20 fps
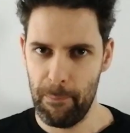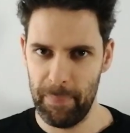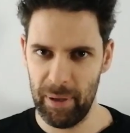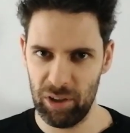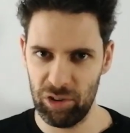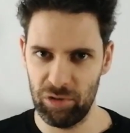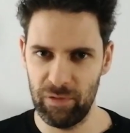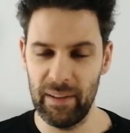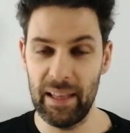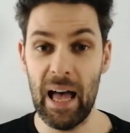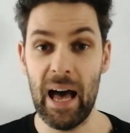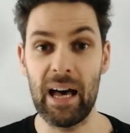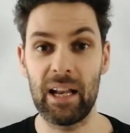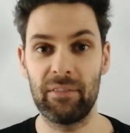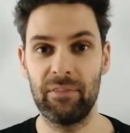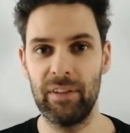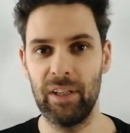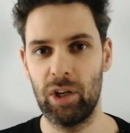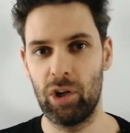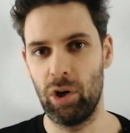Per
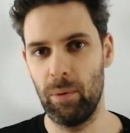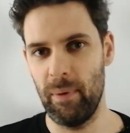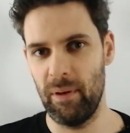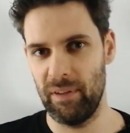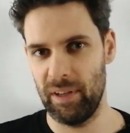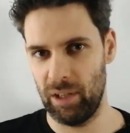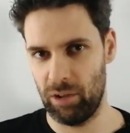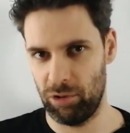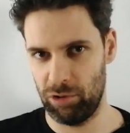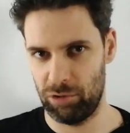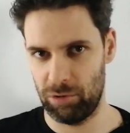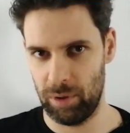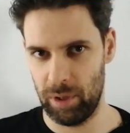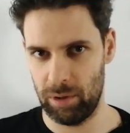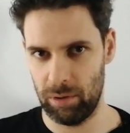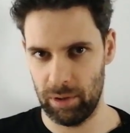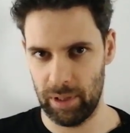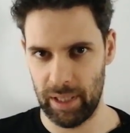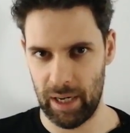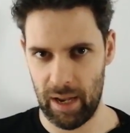svelarvi come viene
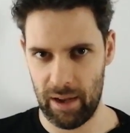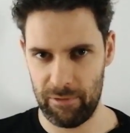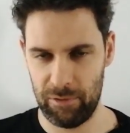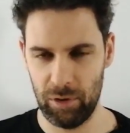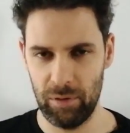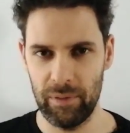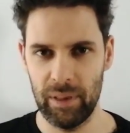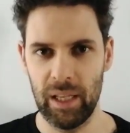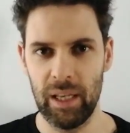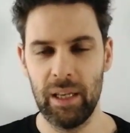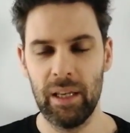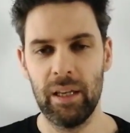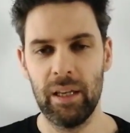costruito il grafo,